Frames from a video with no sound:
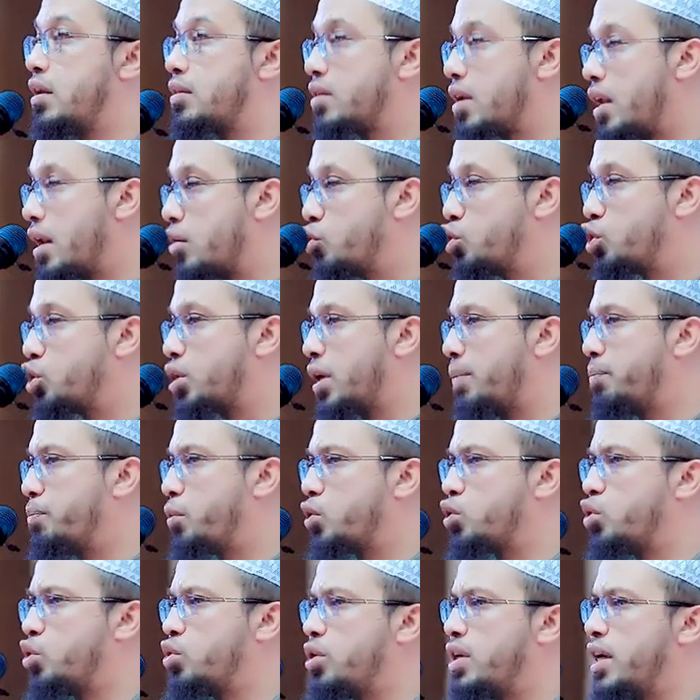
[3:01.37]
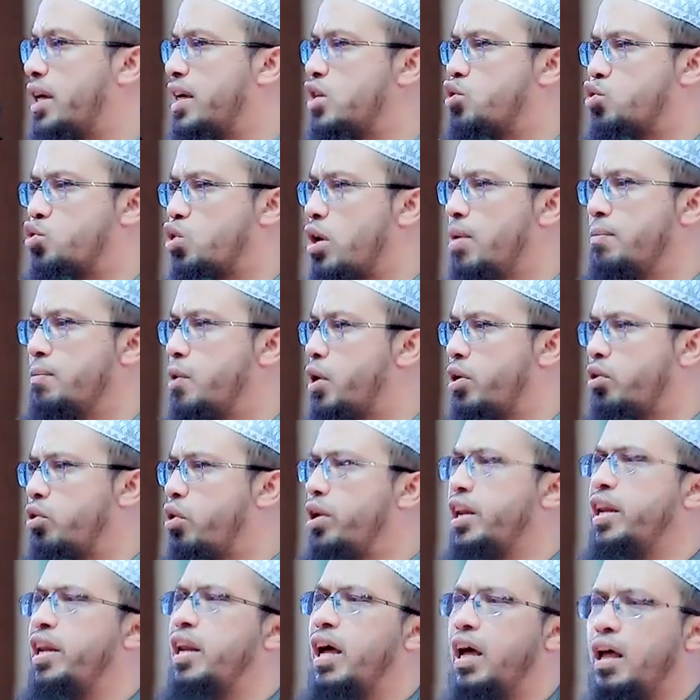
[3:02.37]
আল্লাহ তালানহ সেই পদ্ধতিটাকে সহি মনে
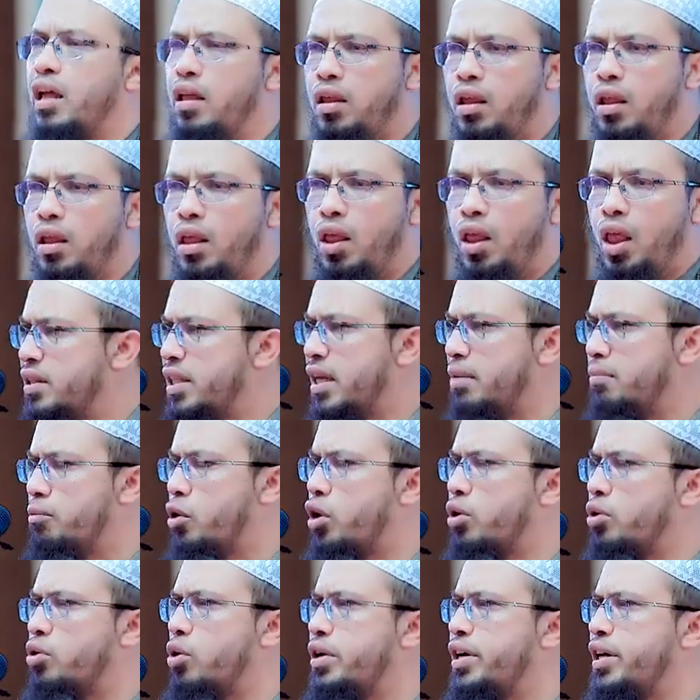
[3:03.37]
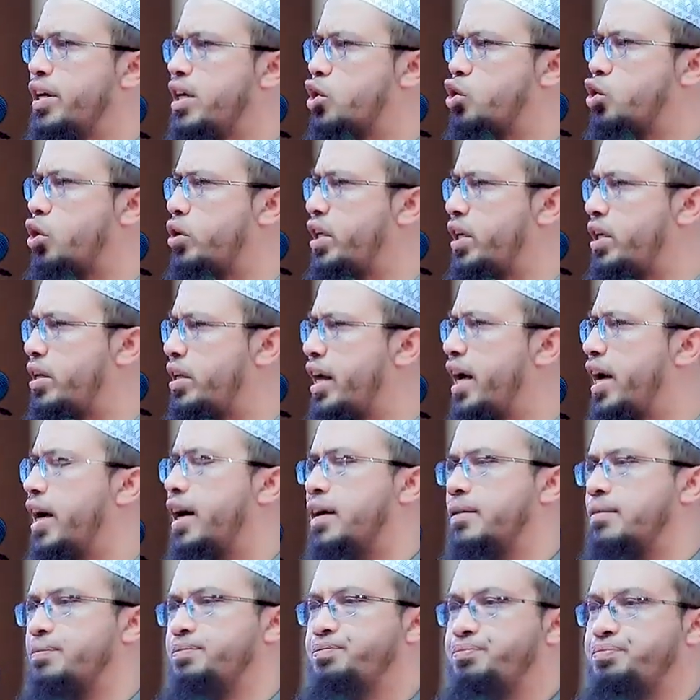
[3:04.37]
করেন না তিনি মনে করেন এটা সঠিক না
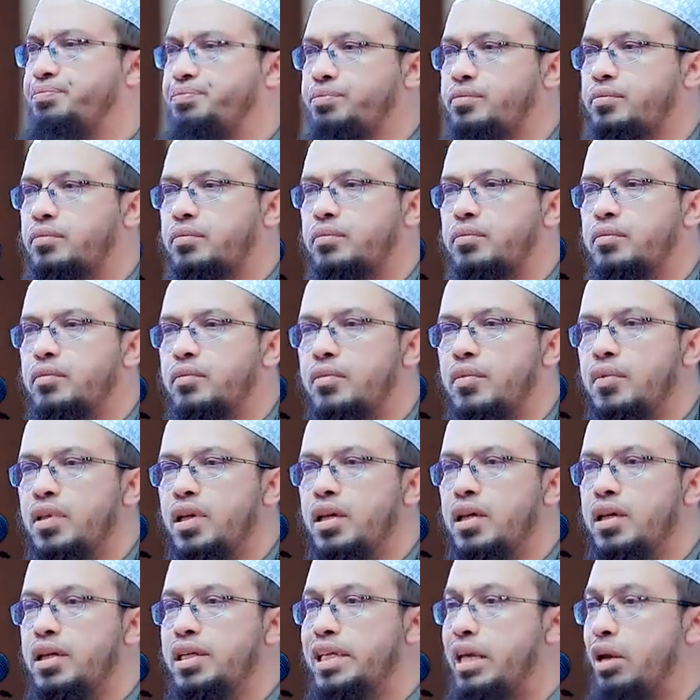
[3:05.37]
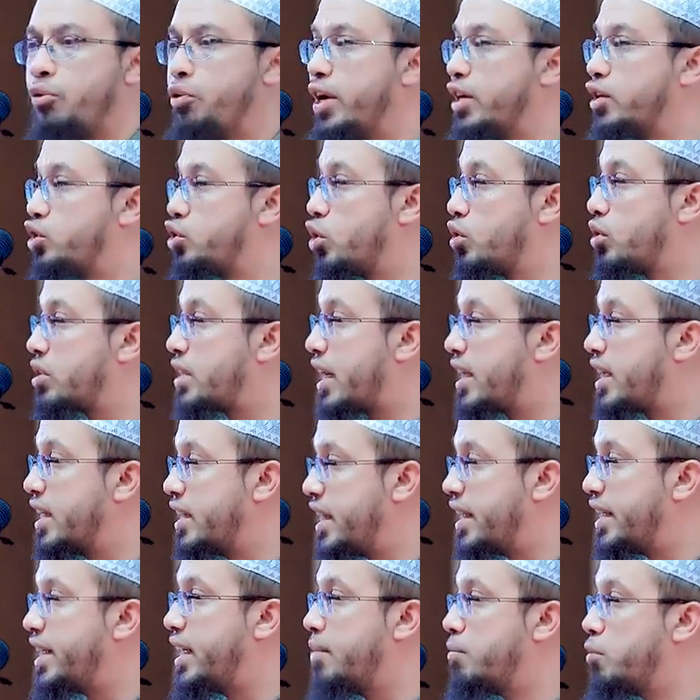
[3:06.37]
কেউ একজন তাকে
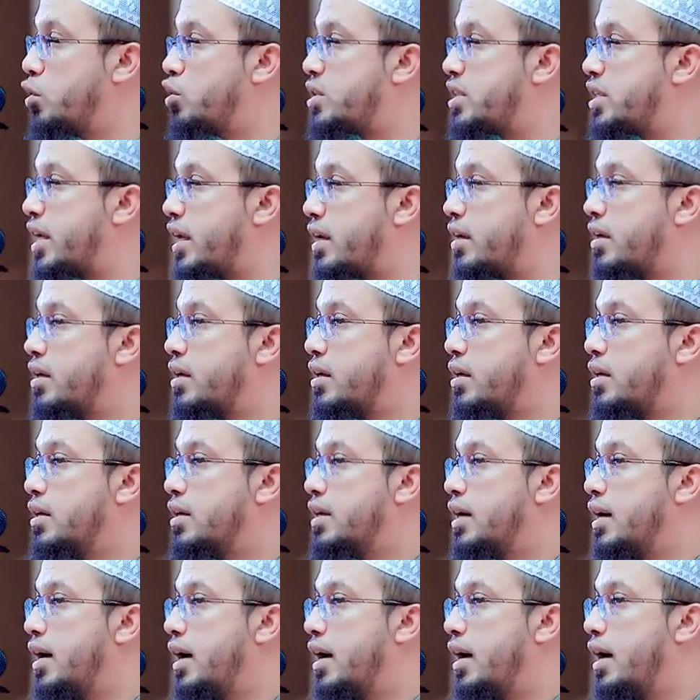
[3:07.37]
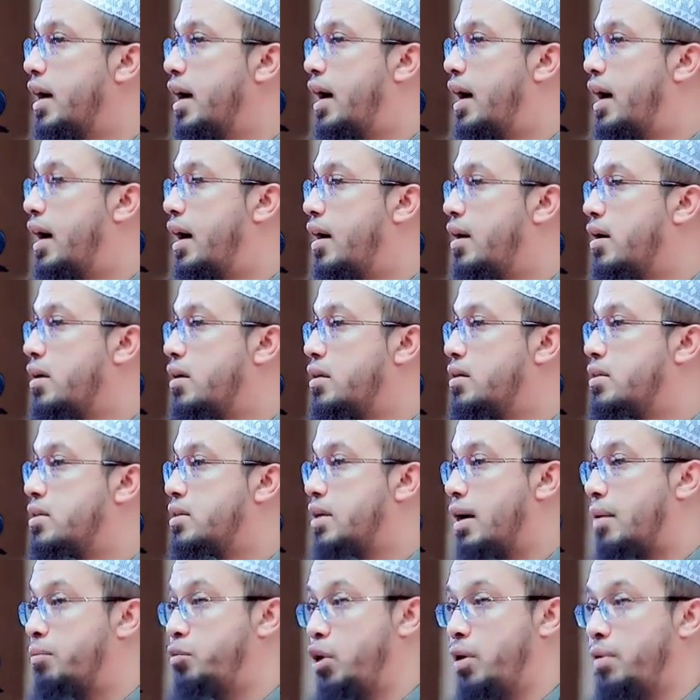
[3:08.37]
দেখিয়ে বলছেন
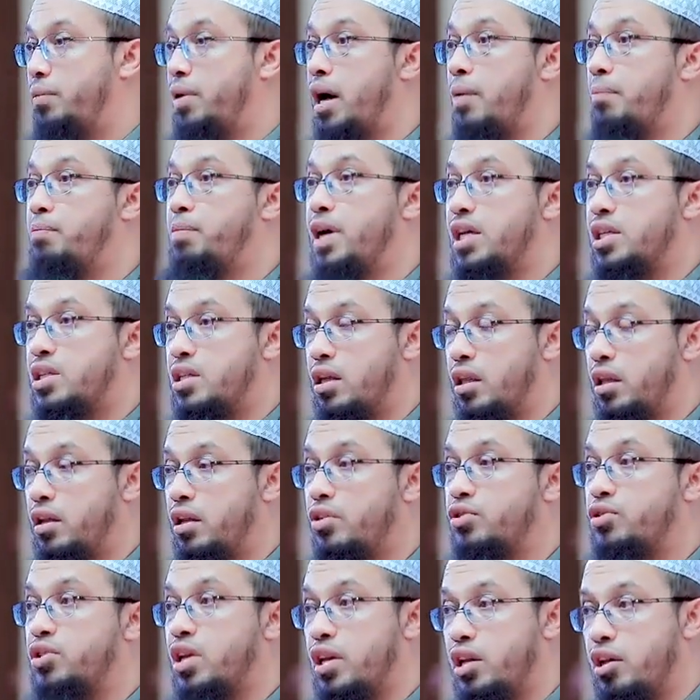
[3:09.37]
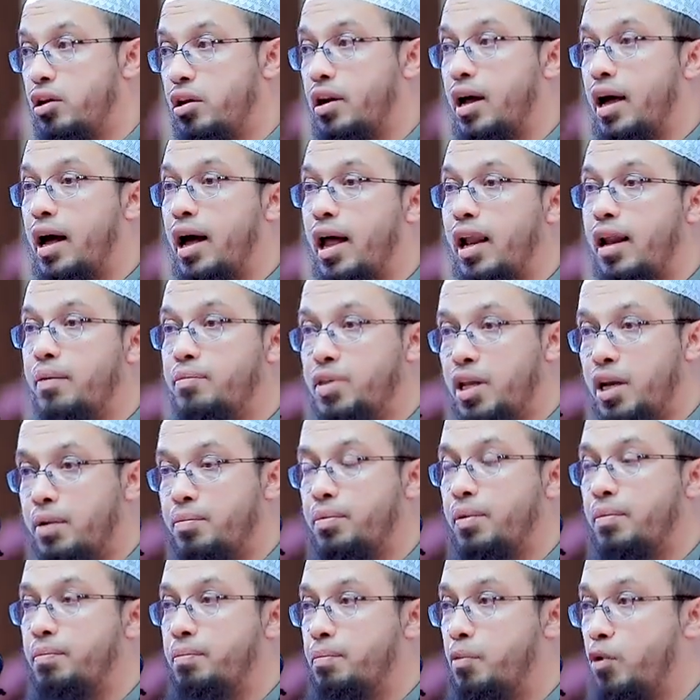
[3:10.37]
আব্দুল ইবনে আব্বাস সিনিয়র আলেমদের
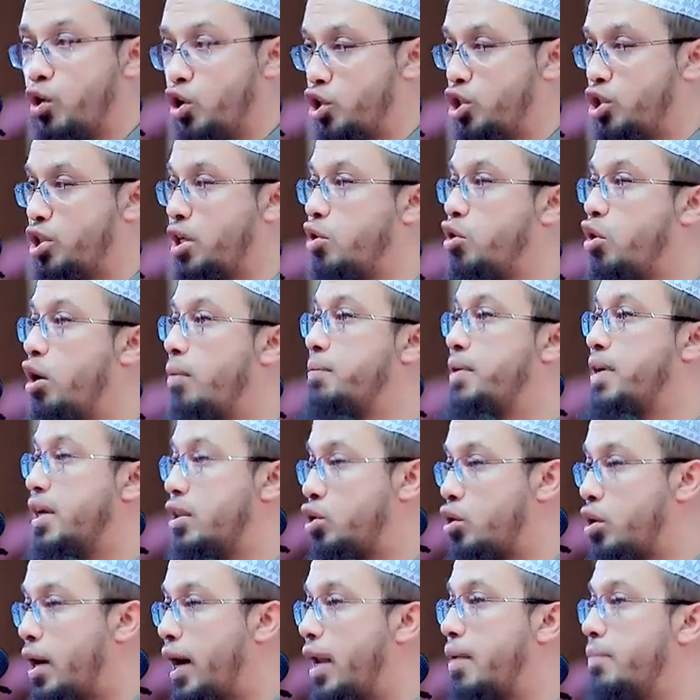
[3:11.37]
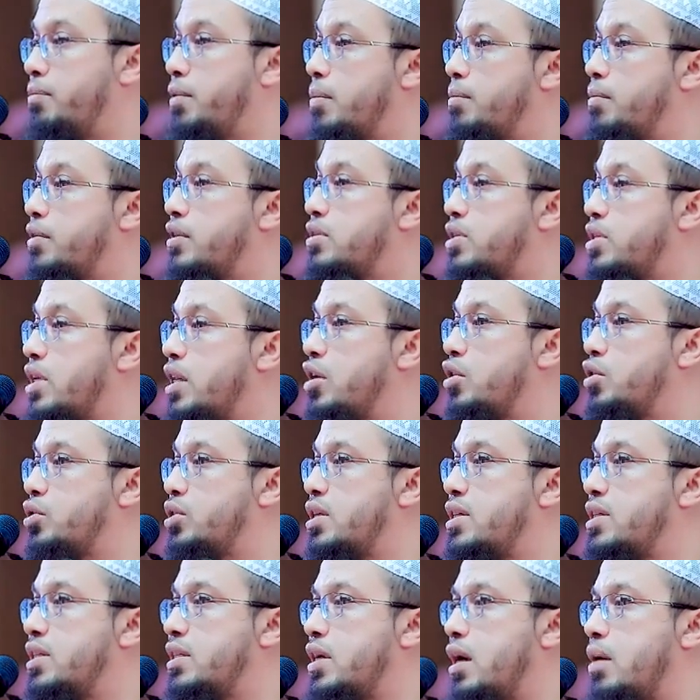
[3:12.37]
বয়সে কম কিন্তু আলেমদের মধ্যে সিনিয়র
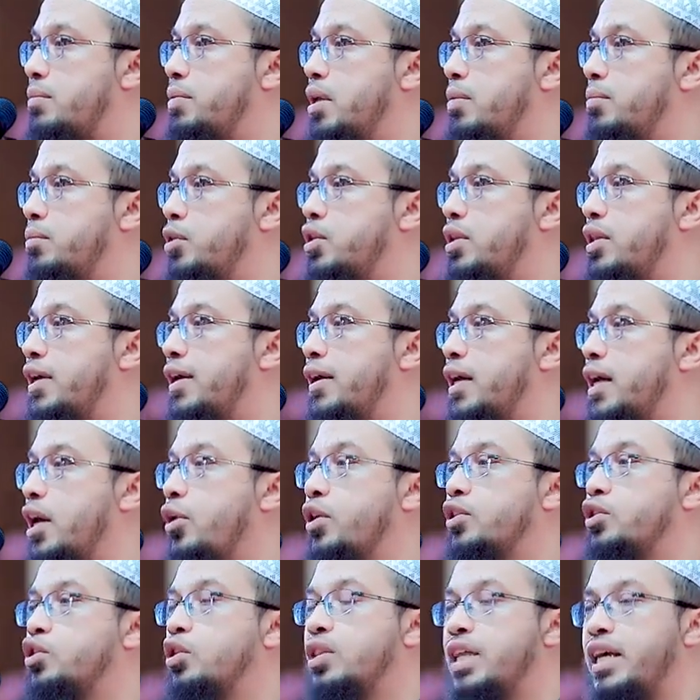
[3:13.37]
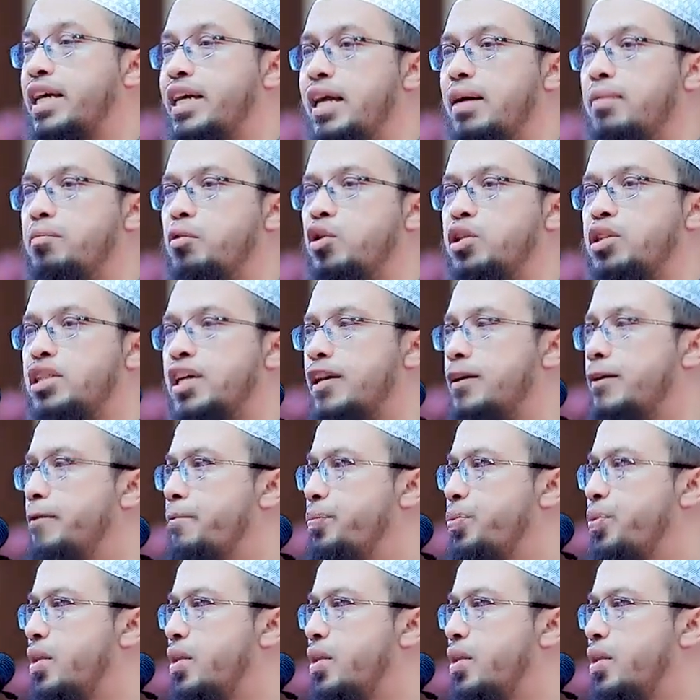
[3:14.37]
ছিলেন সাহাবিদের মধ্যে কেউ একজন দেখিয়ে বলছেন